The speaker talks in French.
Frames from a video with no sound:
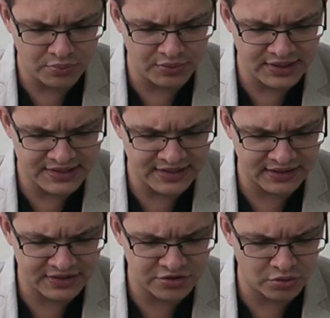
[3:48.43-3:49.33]
puis
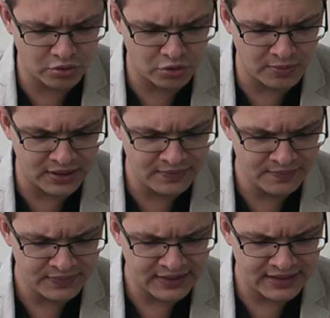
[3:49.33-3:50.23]
s'adressant aux Romains,
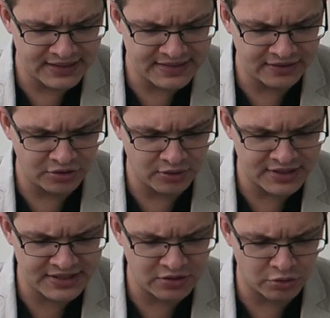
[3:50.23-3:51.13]
il s'étend
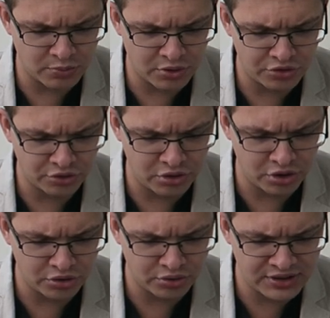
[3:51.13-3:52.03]
assez longuement sur
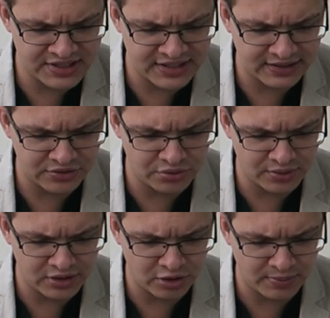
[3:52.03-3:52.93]
l'ordre des
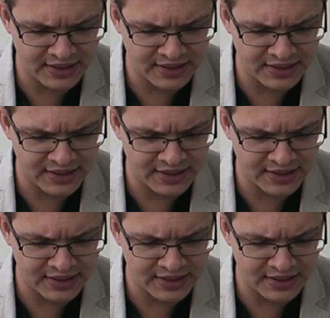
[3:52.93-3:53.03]
Écritures et leurs